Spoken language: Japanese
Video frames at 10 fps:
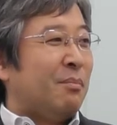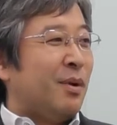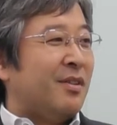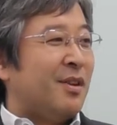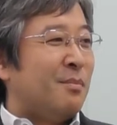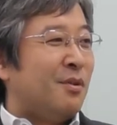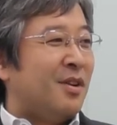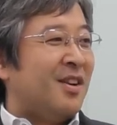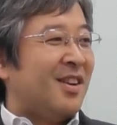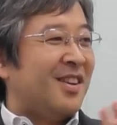ぱり専
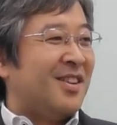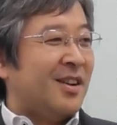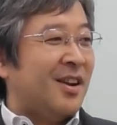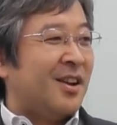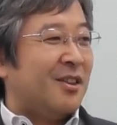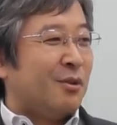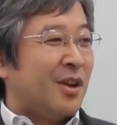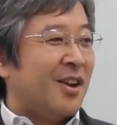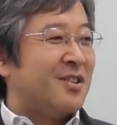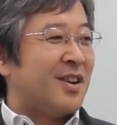門家にならないとい
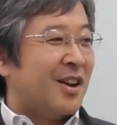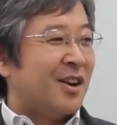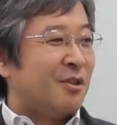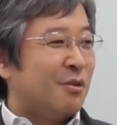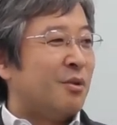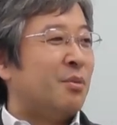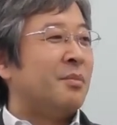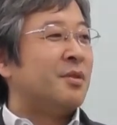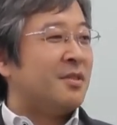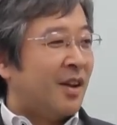けないんじゃないかなというふうに思
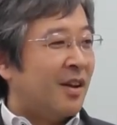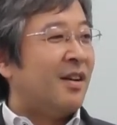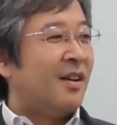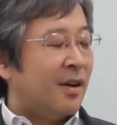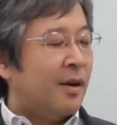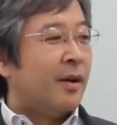います、ね。なるほど。